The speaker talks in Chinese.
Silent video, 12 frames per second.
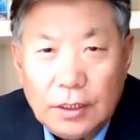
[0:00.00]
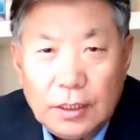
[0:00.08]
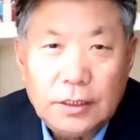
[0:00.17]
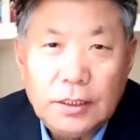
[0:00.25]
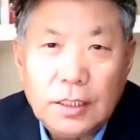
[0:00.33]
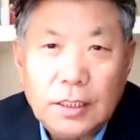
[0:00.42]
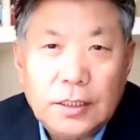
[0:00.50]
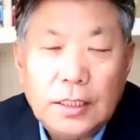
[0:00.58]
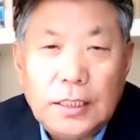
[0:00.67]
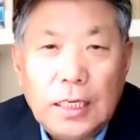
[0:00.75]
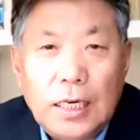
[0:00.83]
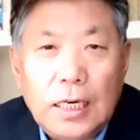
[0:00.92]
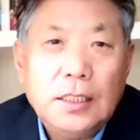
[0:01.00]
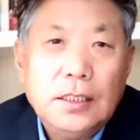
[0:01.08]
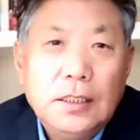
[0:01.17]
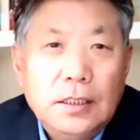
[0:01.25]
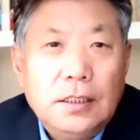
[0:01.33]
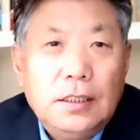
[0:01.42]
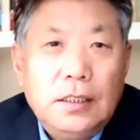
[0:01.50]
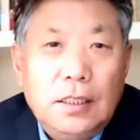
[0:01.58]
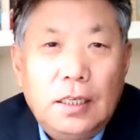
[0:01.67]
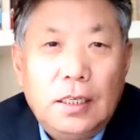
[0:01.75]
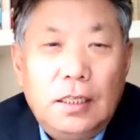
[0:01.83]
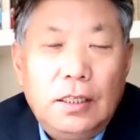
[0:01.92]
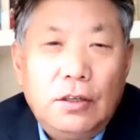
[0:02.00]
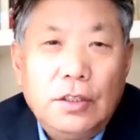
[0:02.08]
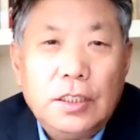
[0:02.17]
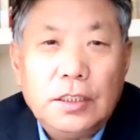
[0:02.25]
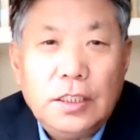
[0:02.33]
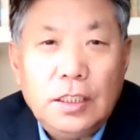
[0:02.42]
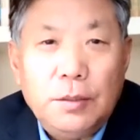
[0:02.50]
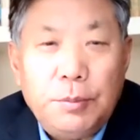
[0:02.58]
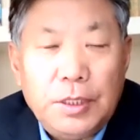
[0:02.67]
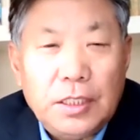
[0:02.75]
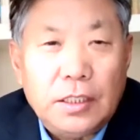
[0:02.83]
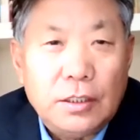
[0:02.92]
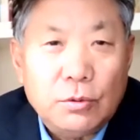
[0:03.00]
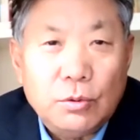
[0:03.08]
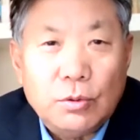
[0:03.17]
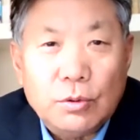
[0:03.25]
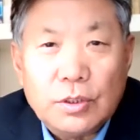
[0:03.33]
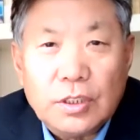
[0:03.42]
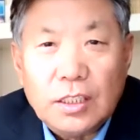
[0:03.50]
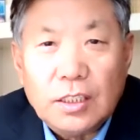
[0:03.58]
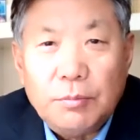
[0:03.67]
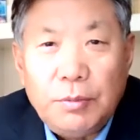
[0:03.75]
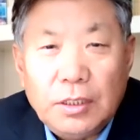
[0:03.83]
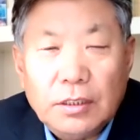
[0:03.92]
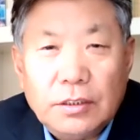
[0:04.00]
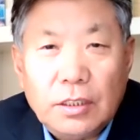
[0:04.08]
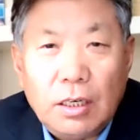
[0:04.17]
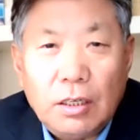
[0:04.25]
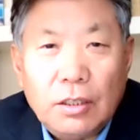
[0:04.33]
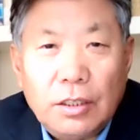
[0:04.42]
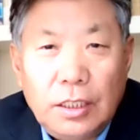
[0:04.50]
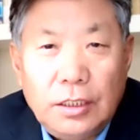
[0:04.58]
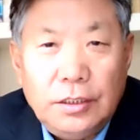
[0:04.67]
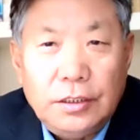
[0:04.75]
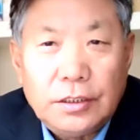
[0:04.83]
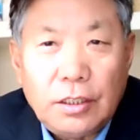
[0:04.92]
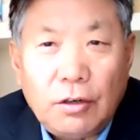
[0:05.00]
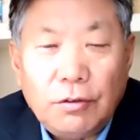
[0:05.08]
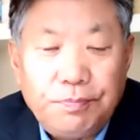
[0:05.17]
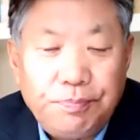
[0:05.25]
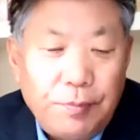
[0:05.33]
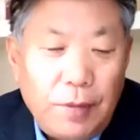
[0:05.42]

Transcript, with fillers: 那今天跟大家啊聊一个特别的人物，他的名字叫林昭。